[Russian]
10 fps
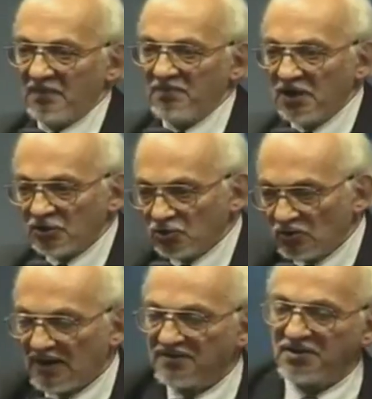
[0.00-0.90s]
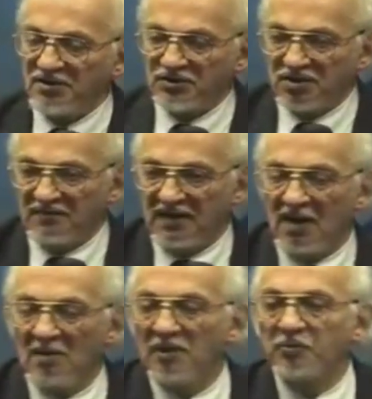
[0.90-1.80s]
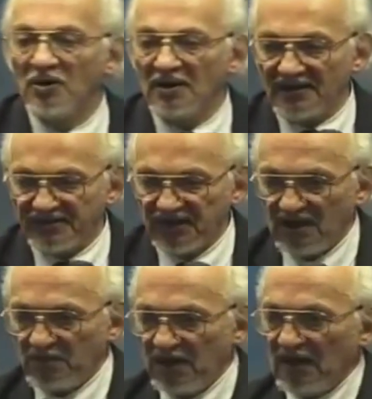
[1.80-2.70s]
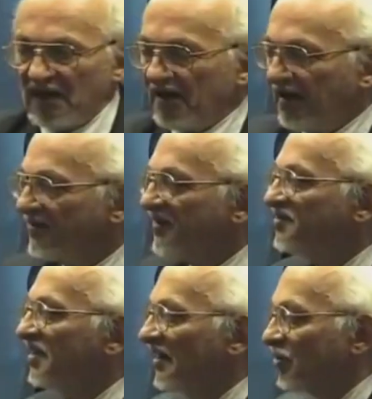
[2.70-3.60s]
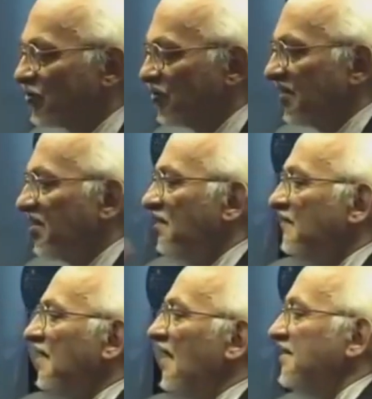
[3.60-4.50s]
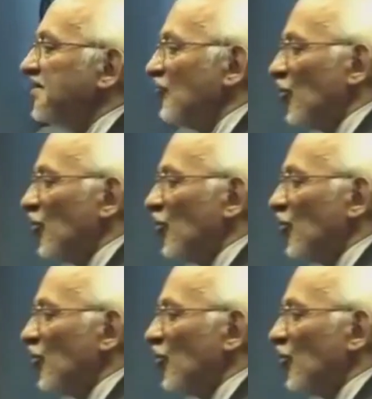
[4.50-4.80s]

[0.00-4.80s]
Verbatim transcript: между различными популяциями. И это значит, что таких вариантов